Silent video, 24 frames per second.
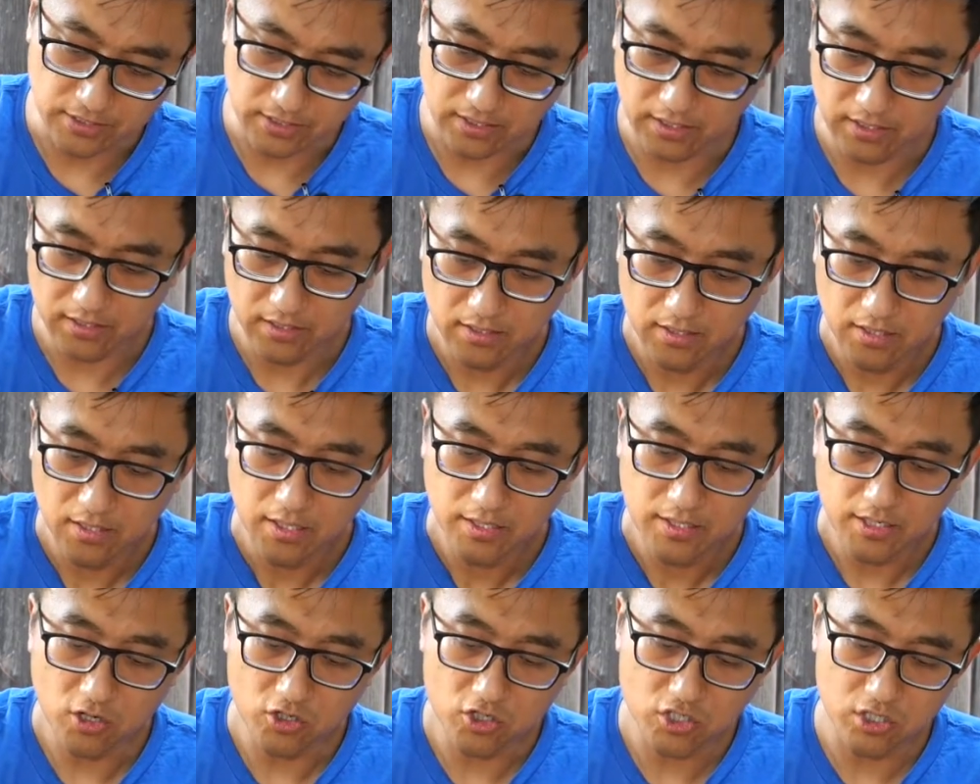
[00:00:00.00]
的吧？
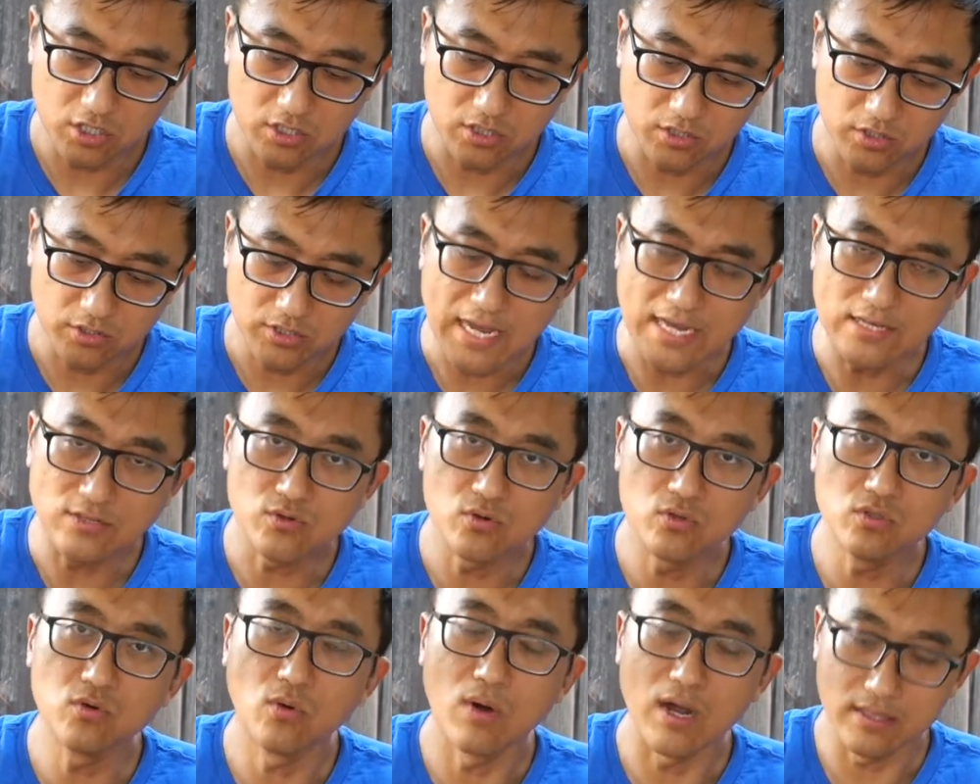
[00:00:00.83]
要是太
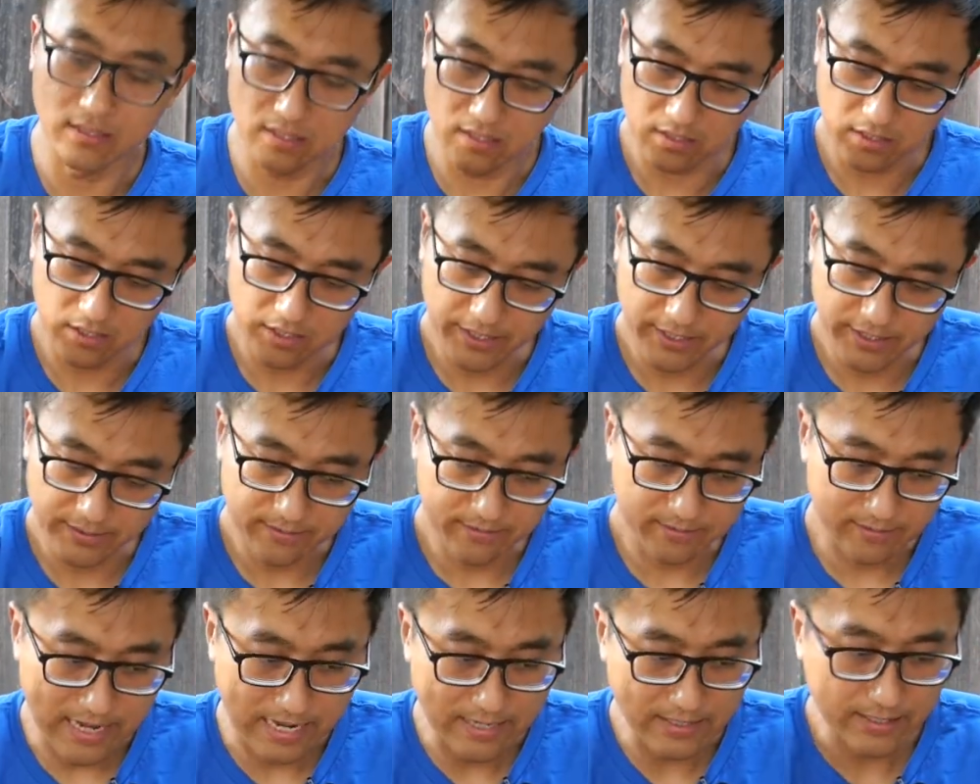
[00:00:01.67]
松的话呢，可以
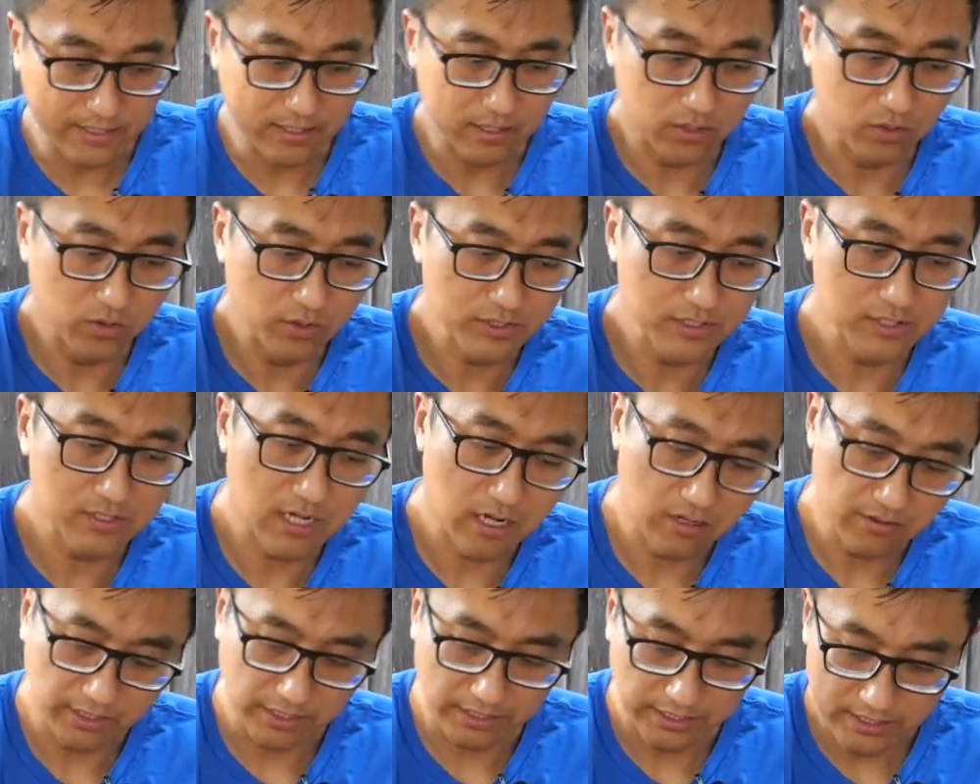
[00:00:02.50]
拿这个螺丝
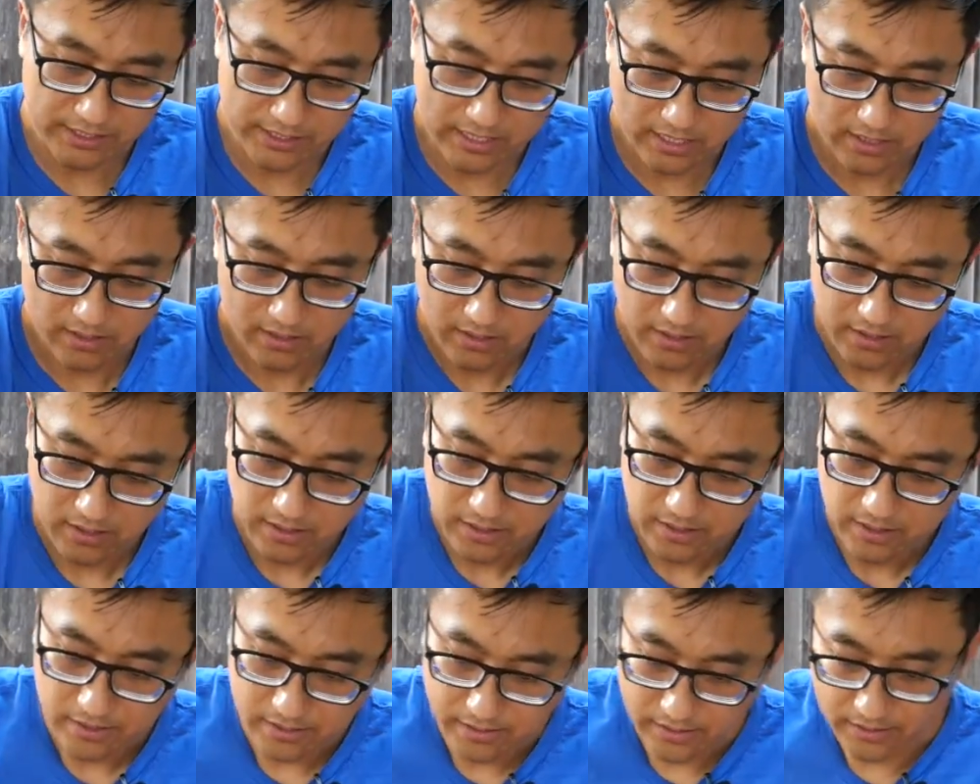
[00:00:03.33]
刀拧一下，
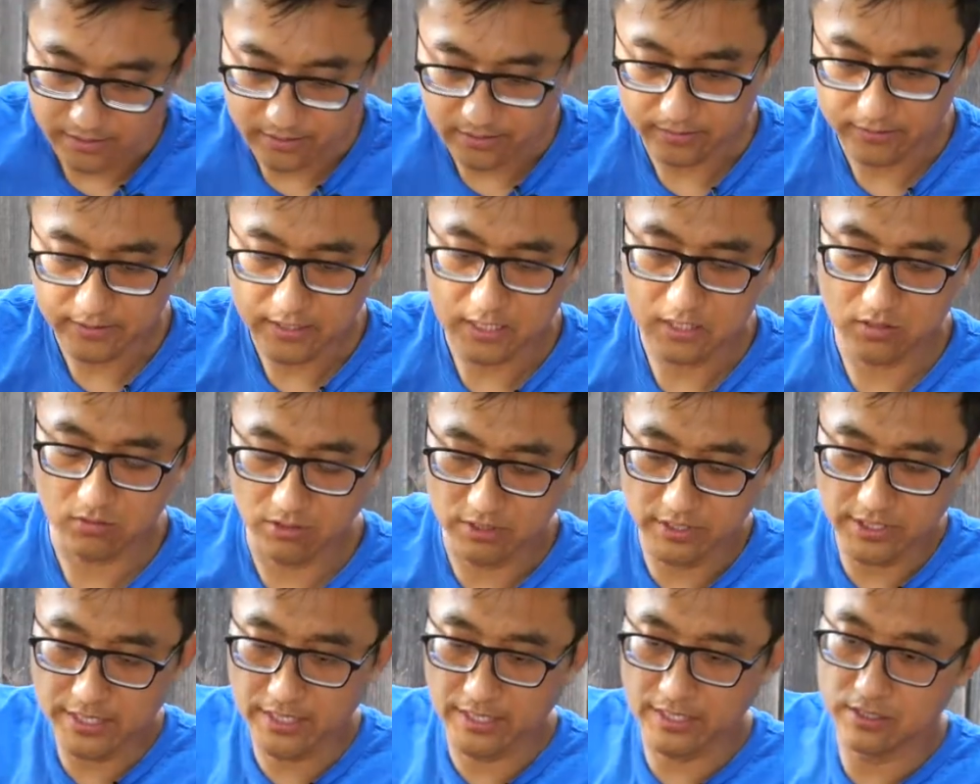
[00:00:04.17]
啊，但是
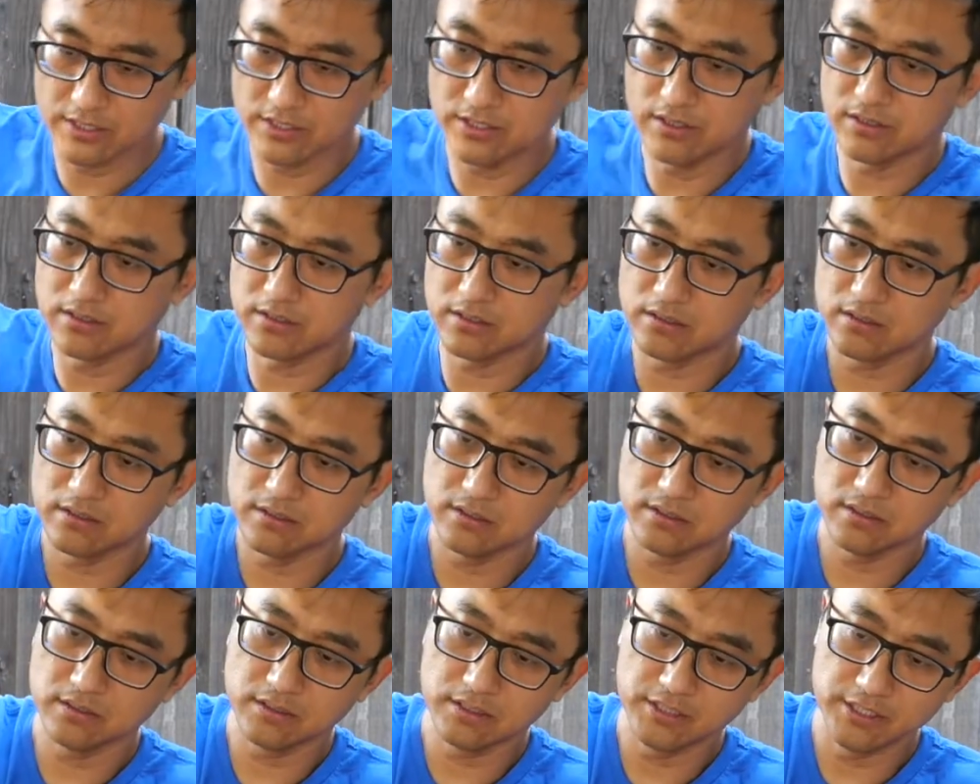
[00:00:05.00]
我这已经
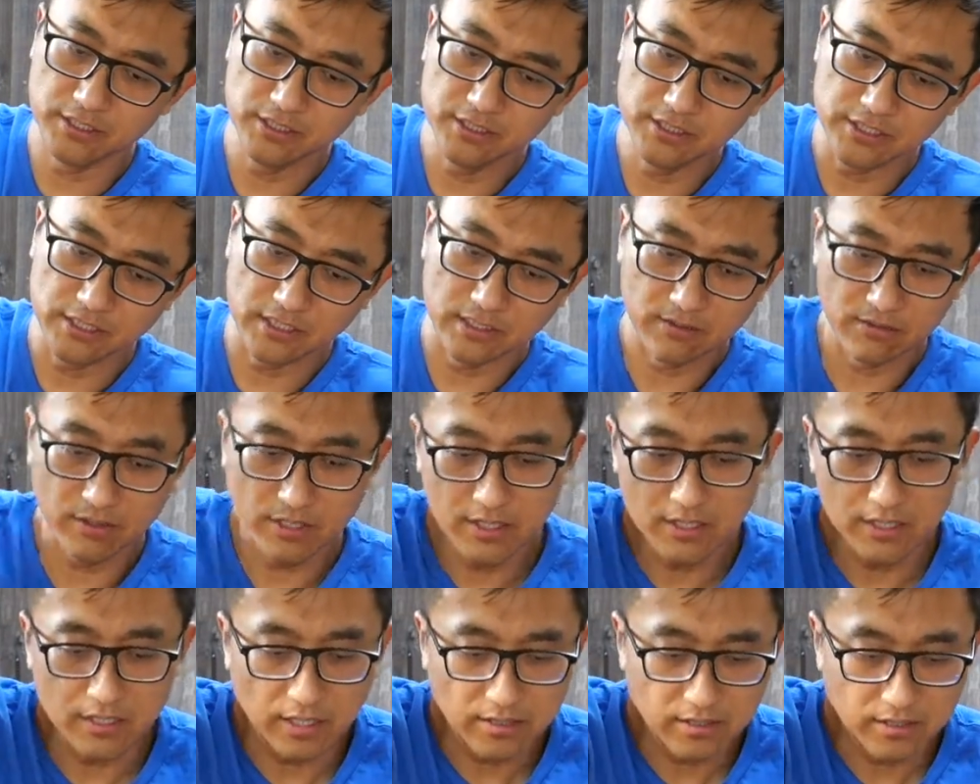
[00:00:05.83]
挺紧，了，
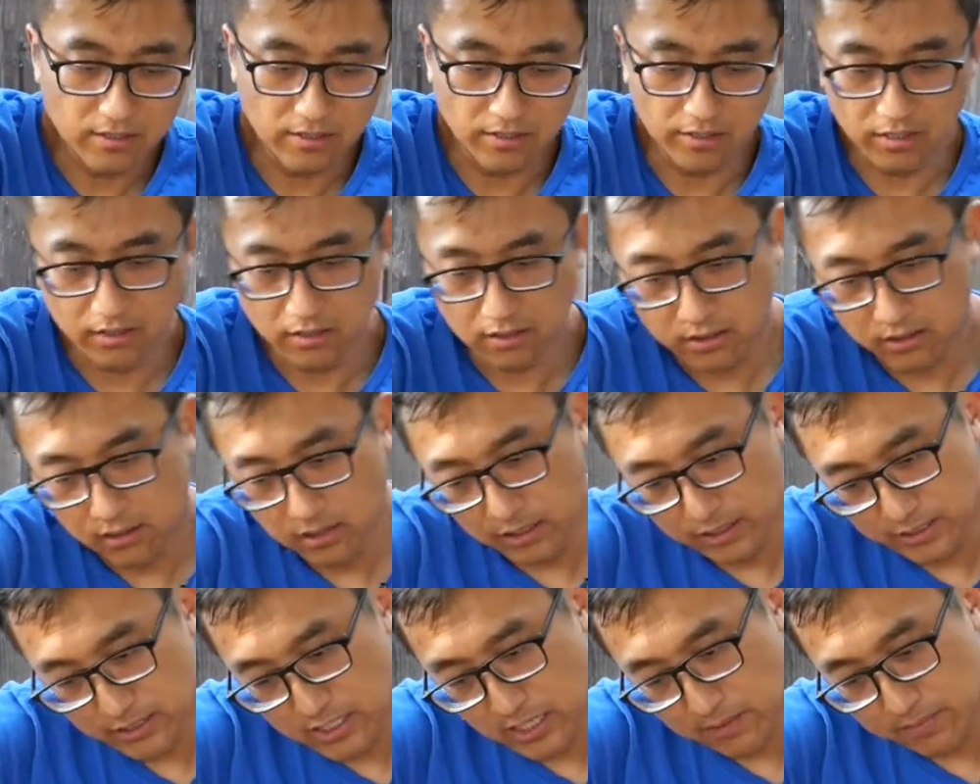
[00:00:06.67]
可以拧拧
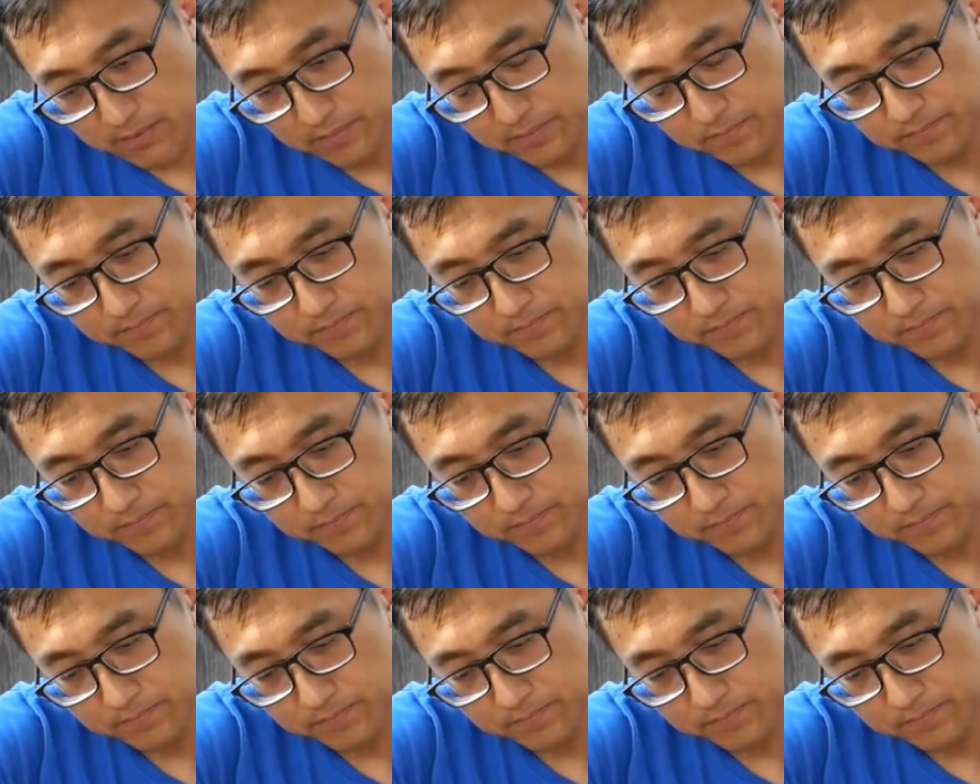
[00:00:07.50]
拧一下吧。